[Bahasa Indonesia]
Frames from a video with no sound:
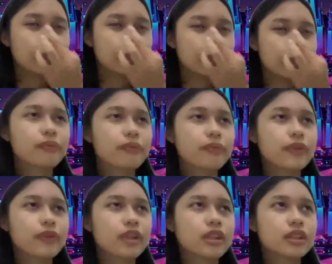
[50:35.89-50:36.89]
uh,
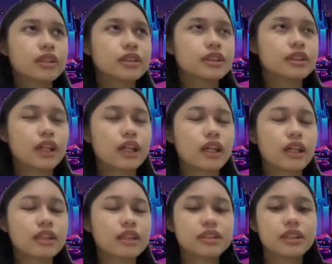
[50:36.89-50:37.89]
memahami
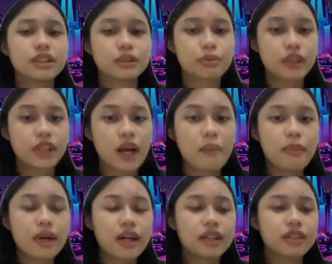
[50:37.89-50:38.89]
cara kerjanya seperti
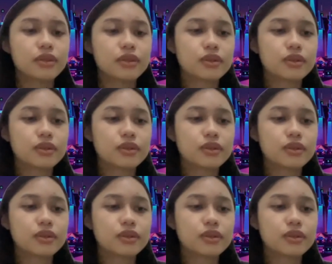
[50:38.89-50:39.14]
apa gitu.